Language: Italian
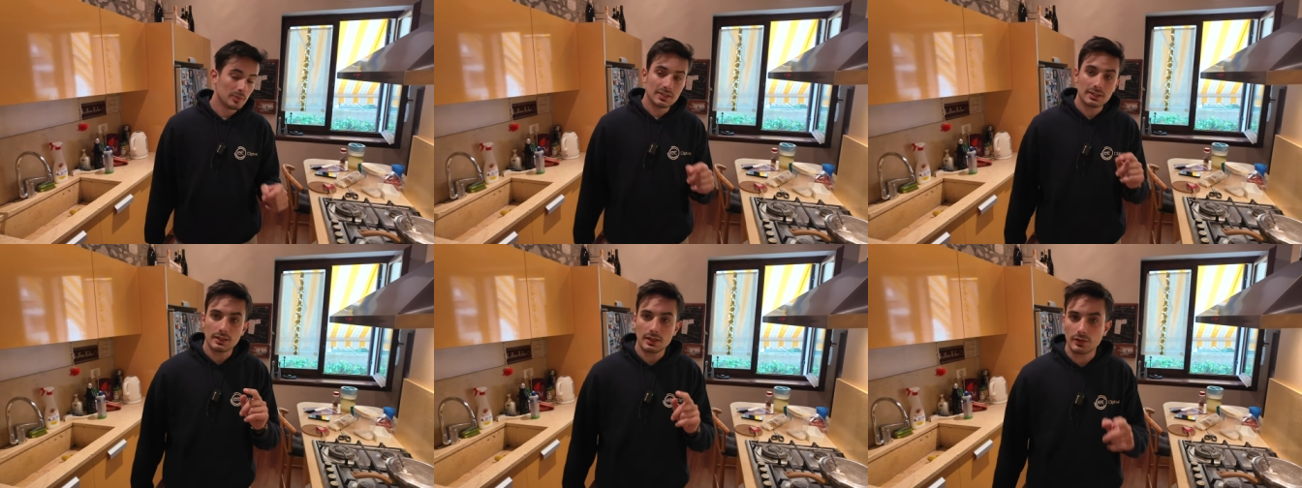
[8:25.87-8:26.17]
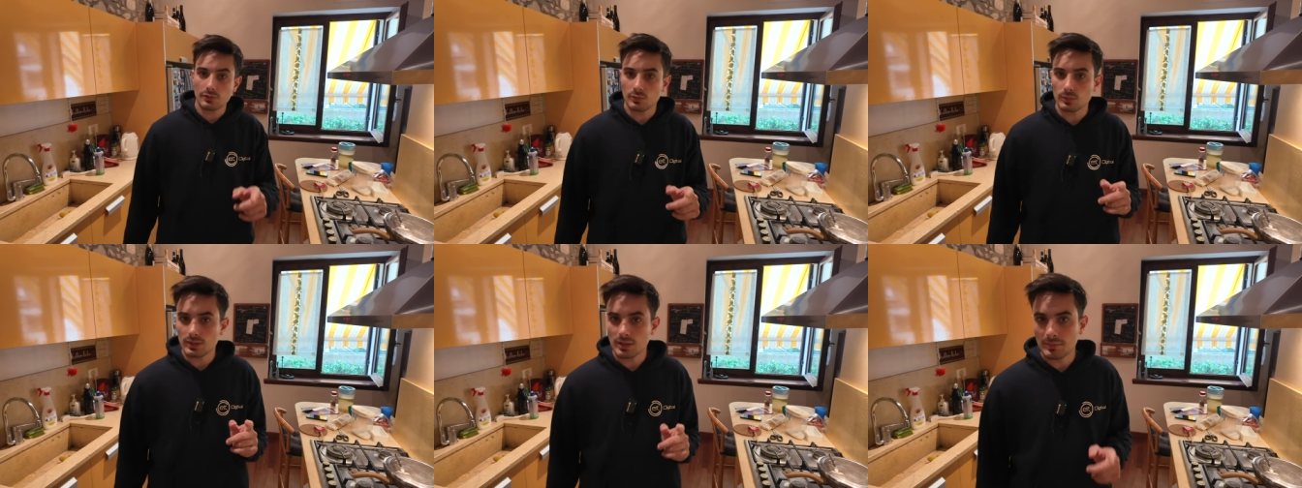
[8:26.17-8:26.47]

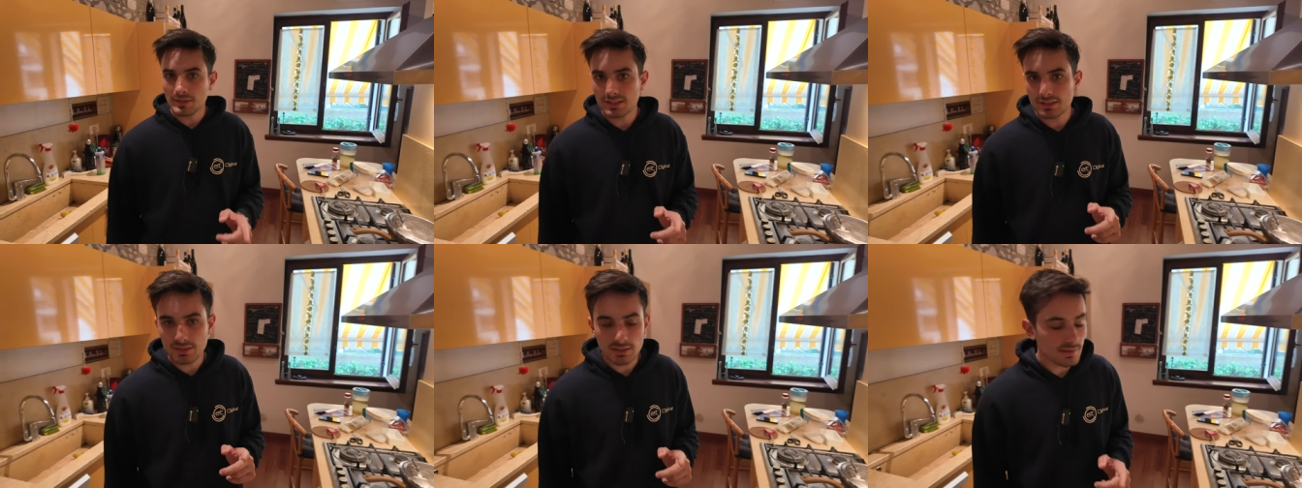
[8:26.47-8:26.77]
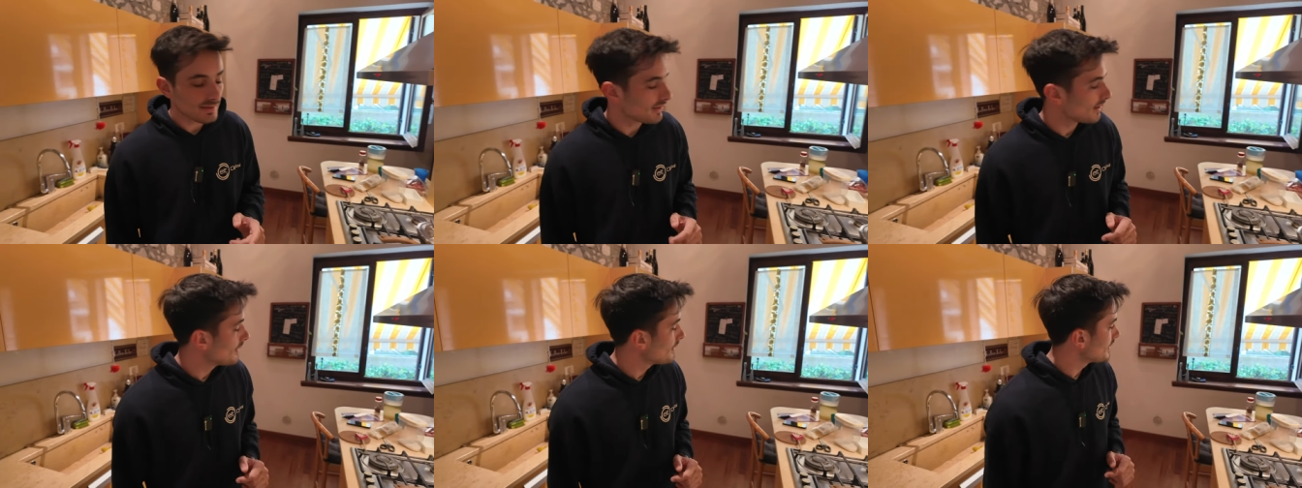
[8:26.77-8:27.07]
mettere assolutamente
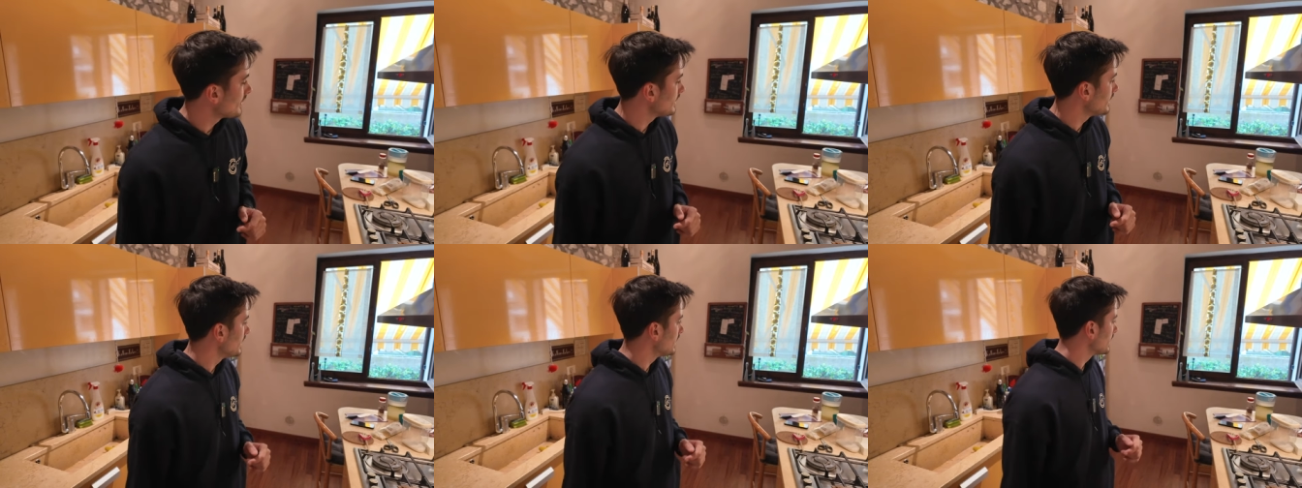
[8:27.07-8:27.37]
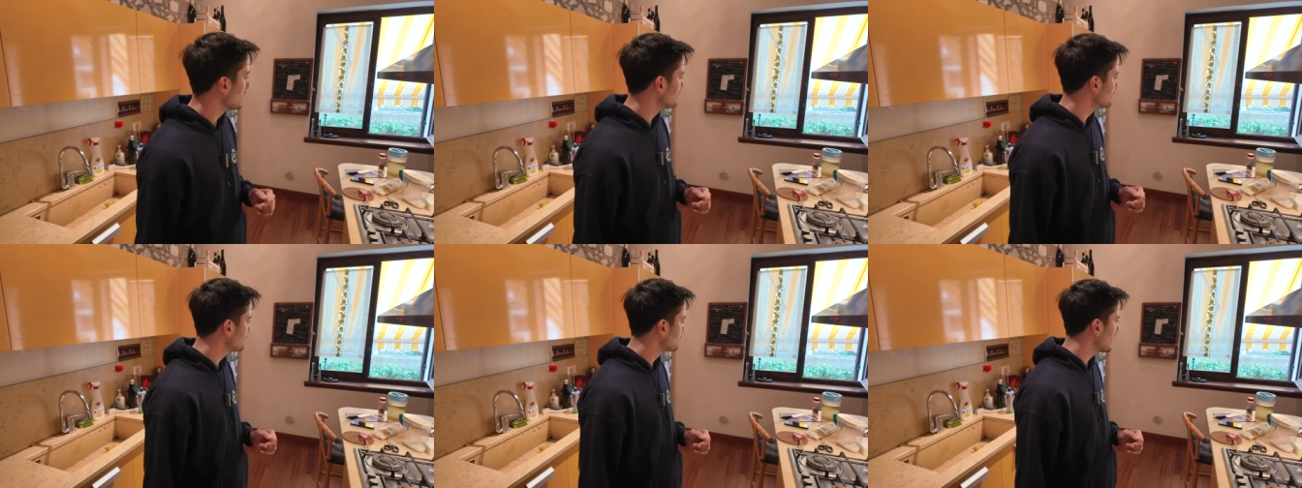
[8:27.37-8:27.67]
le
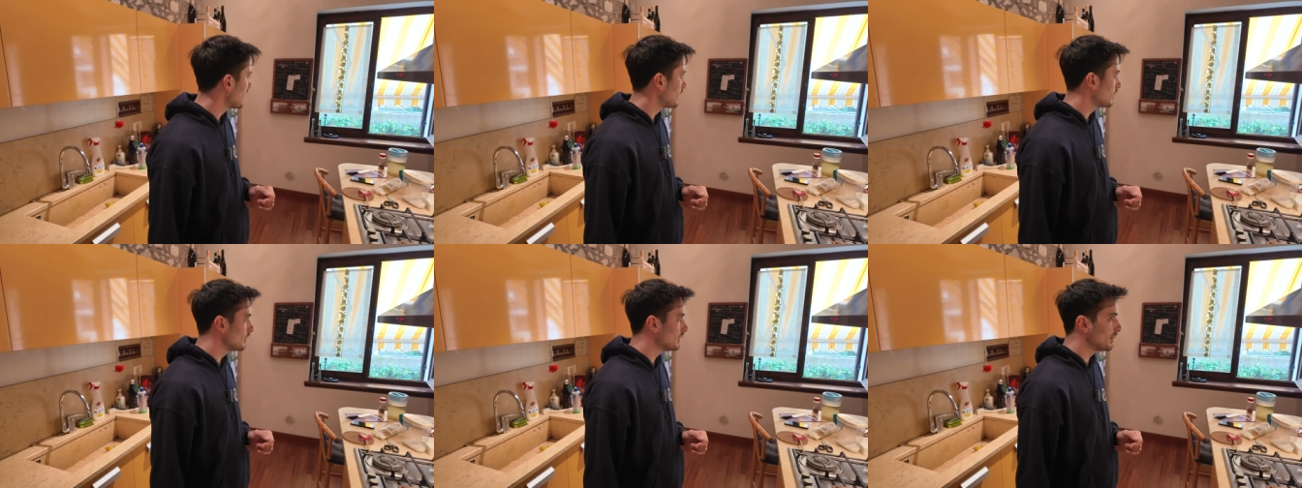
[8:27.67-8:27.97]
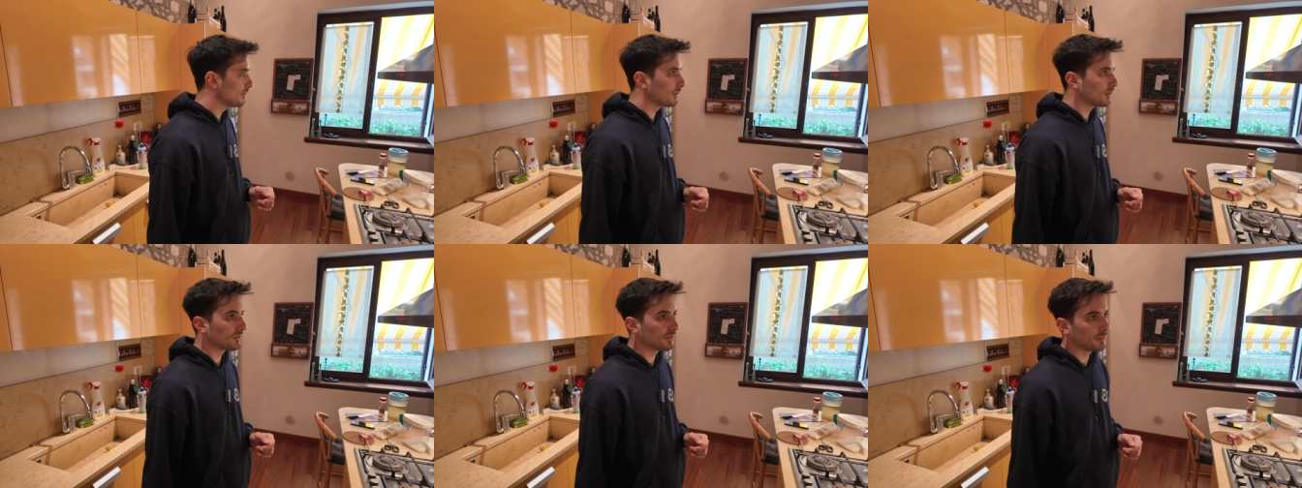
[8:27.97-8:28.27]
zanzariere, è uno
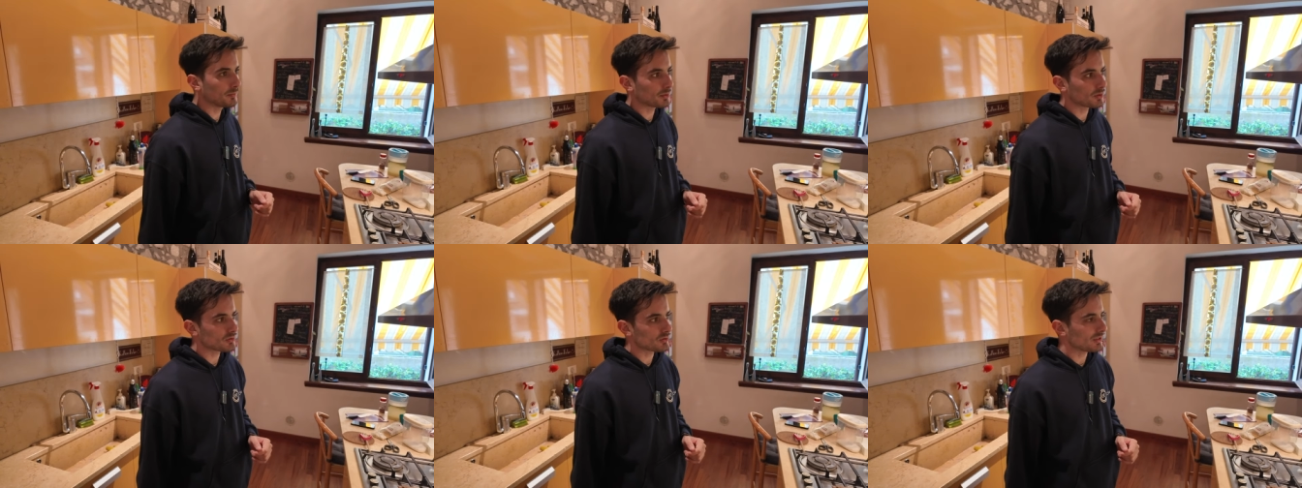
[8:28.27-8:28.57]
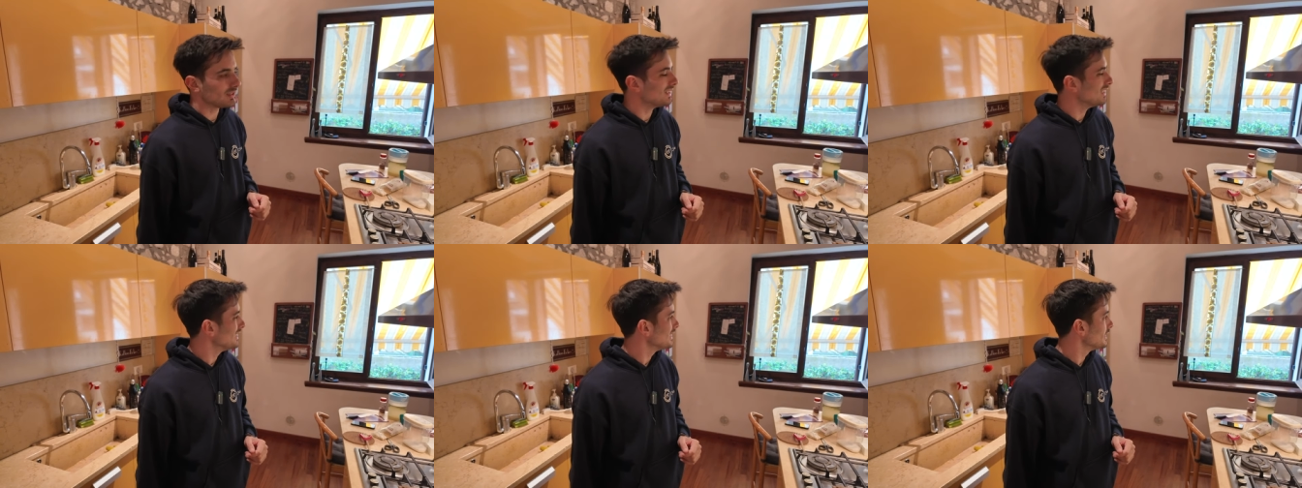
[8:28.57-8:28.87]
dei passi in
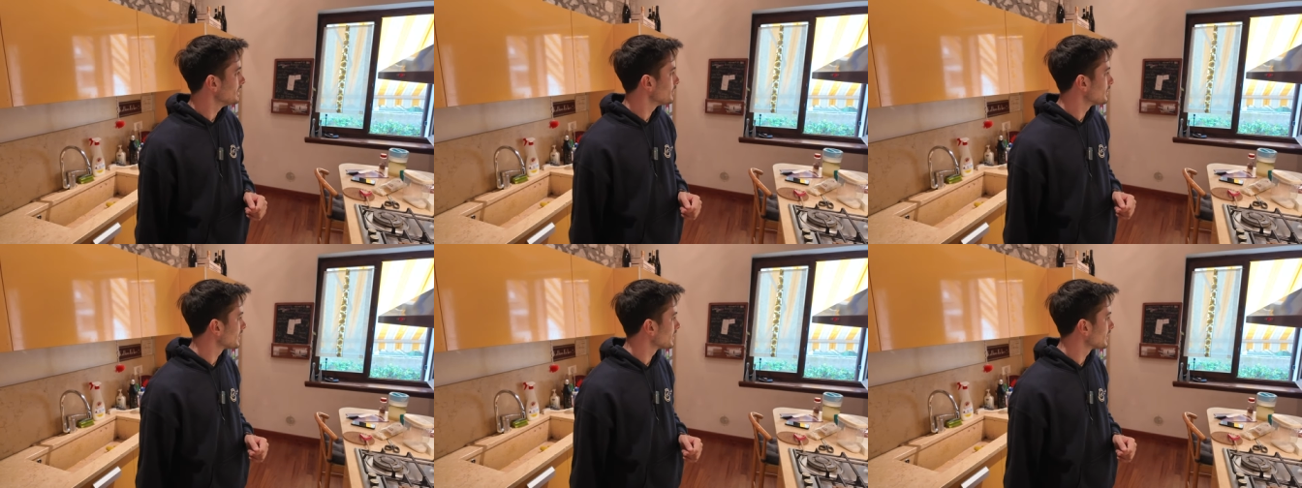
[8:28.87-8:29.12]
progettini